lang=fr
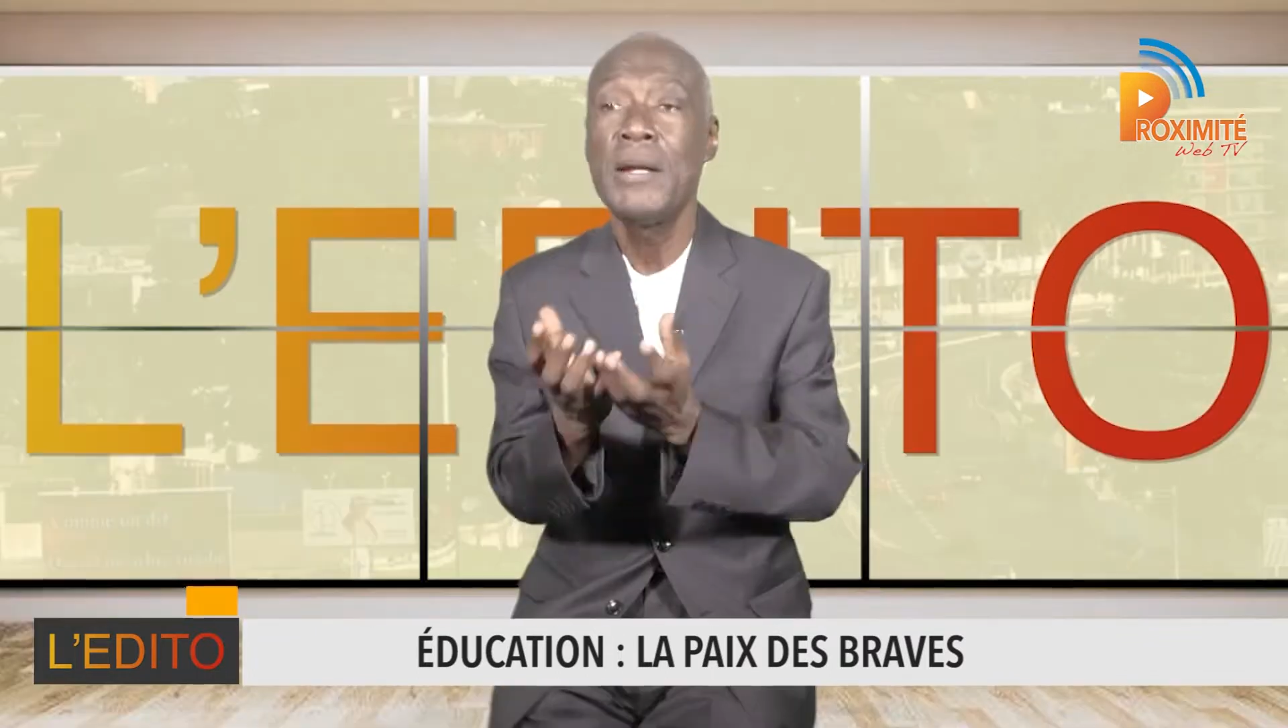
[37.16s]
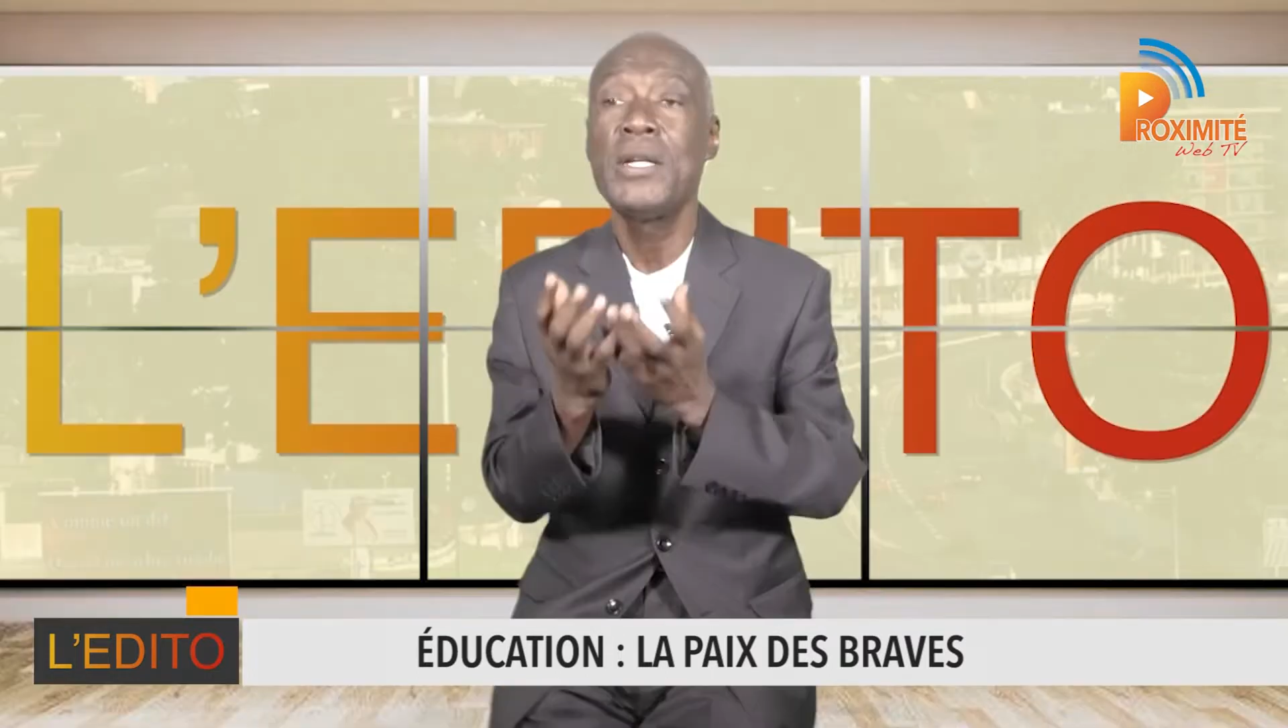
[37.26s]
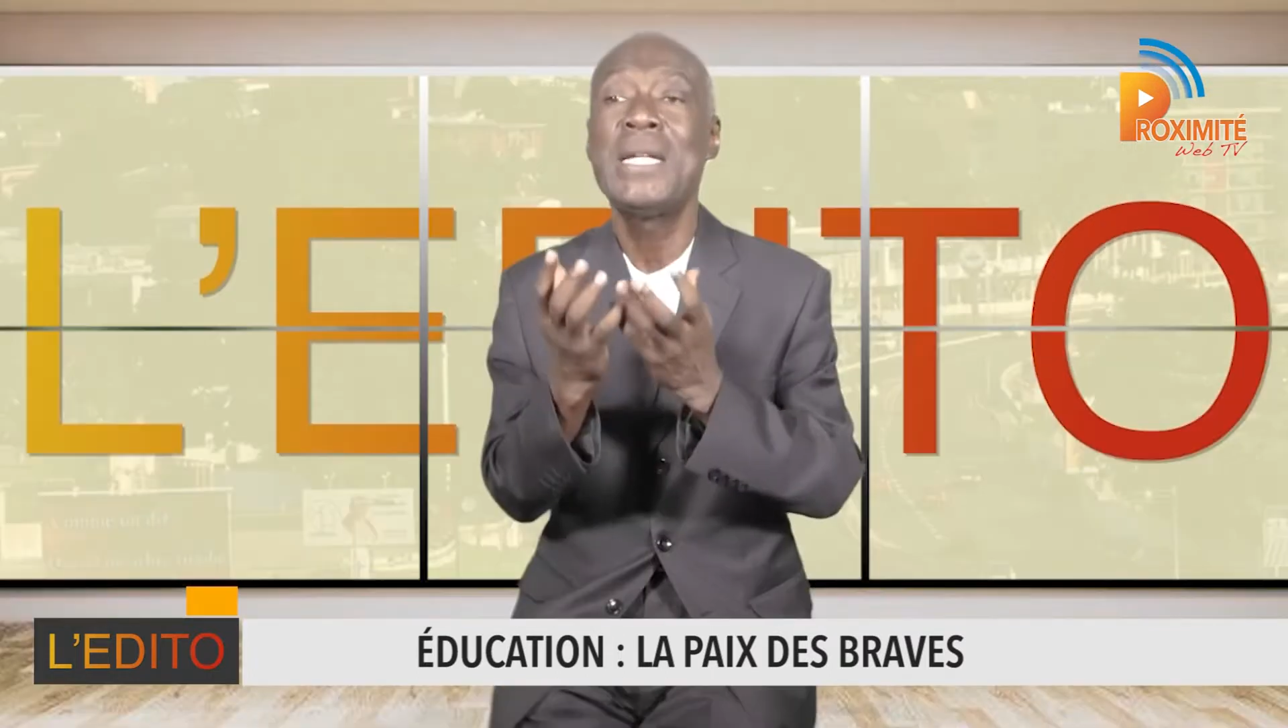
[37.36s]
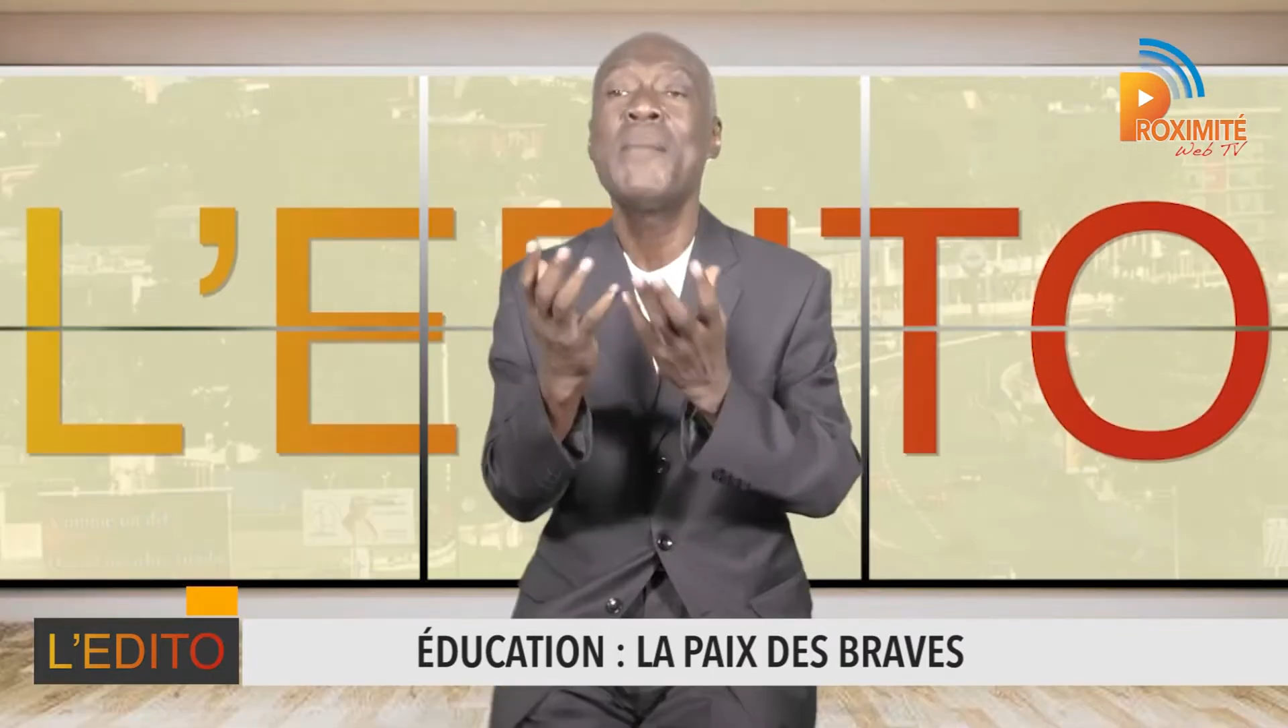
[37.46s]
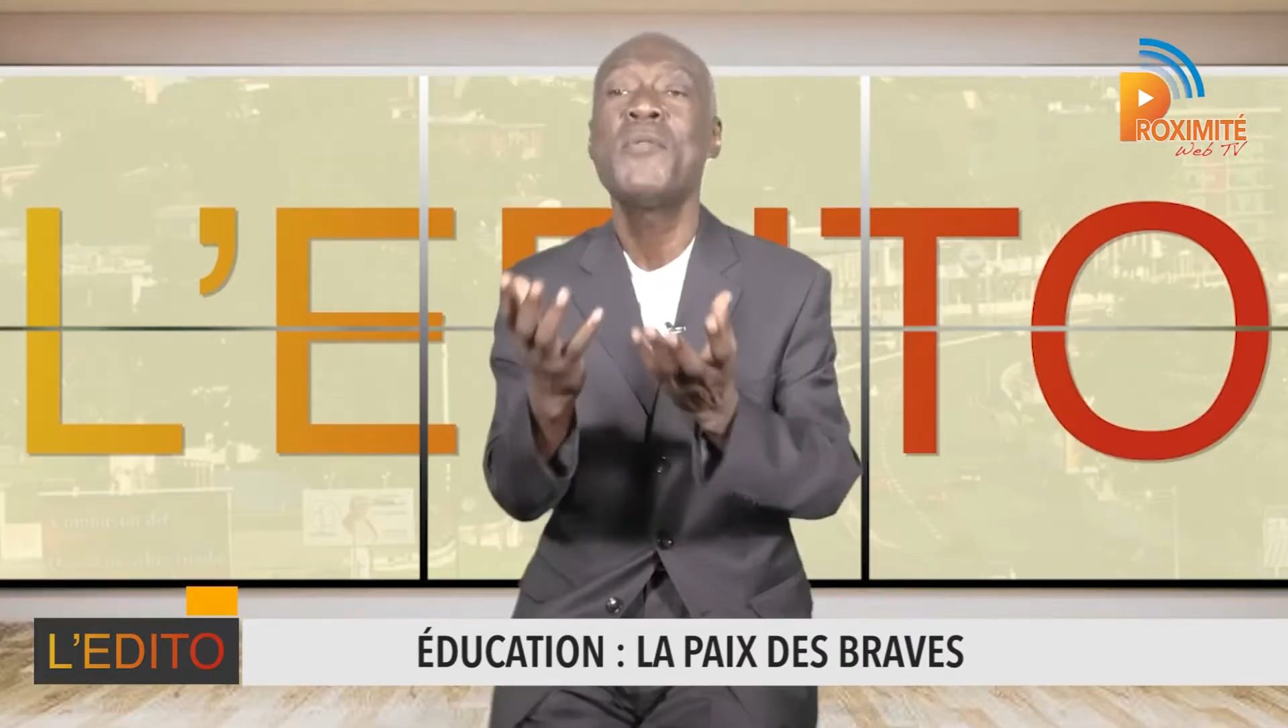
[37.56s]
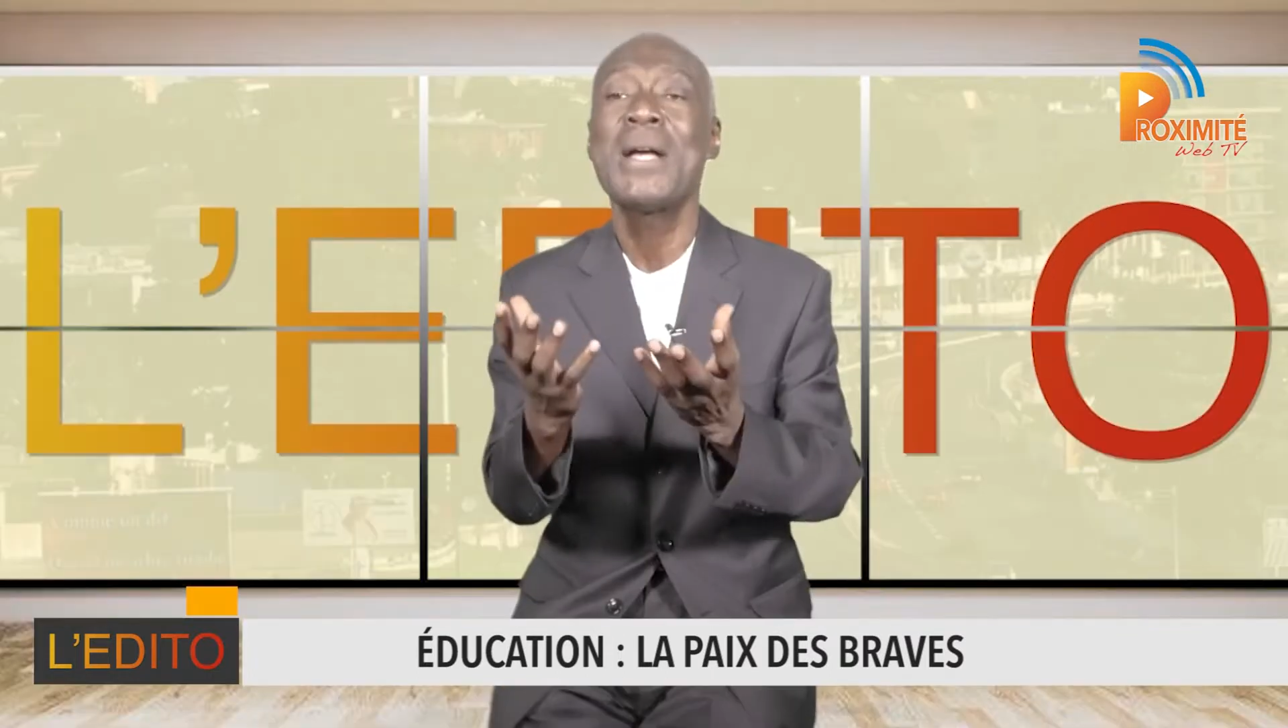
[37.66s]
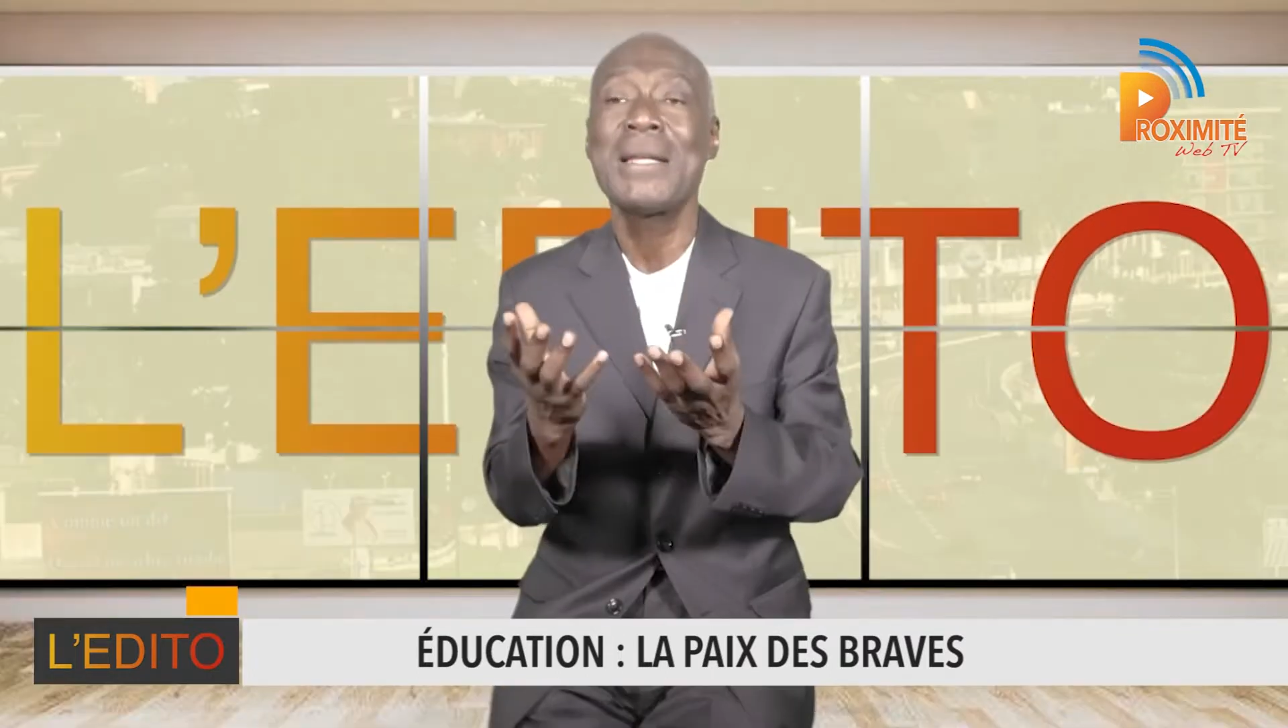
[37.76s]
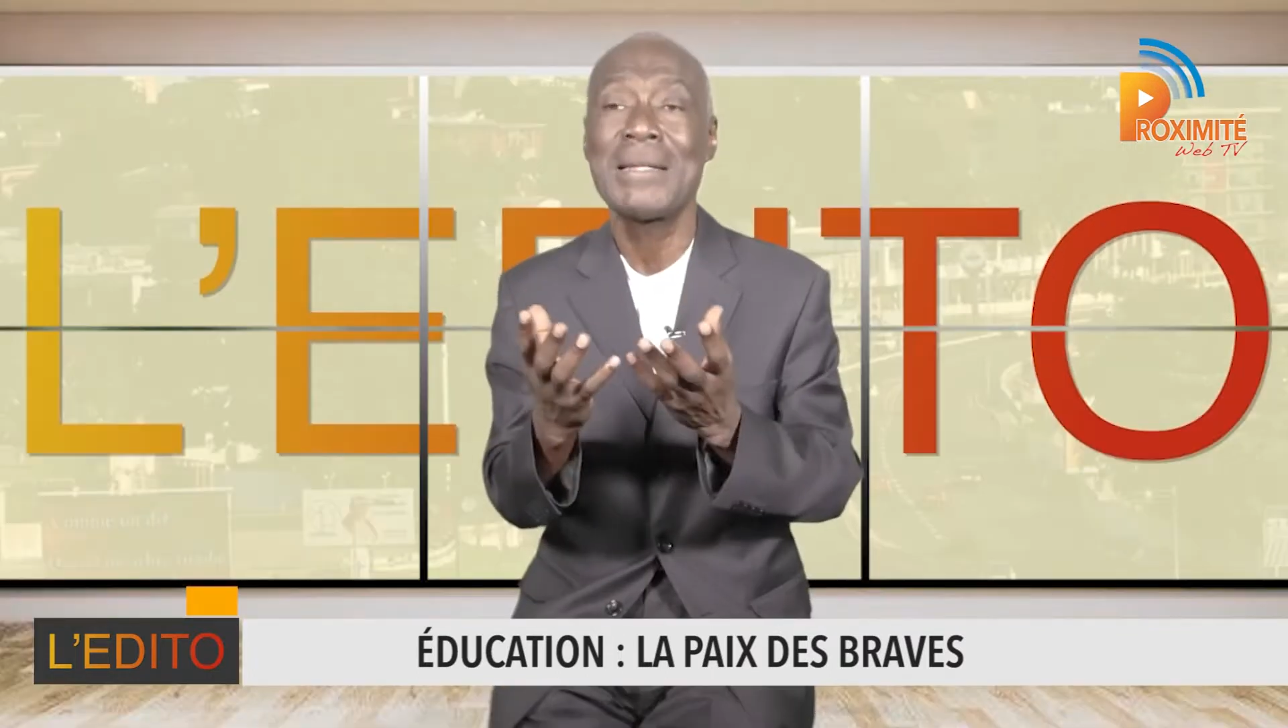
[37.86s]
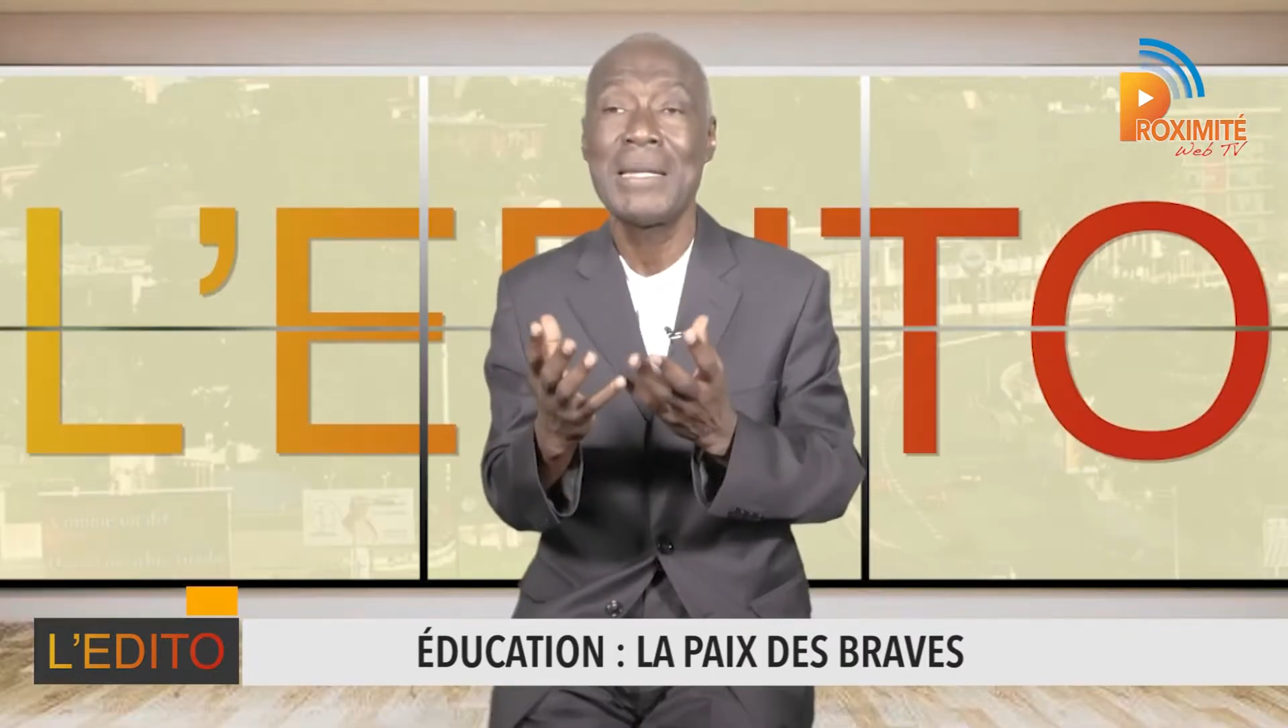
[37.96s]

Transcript: des menaces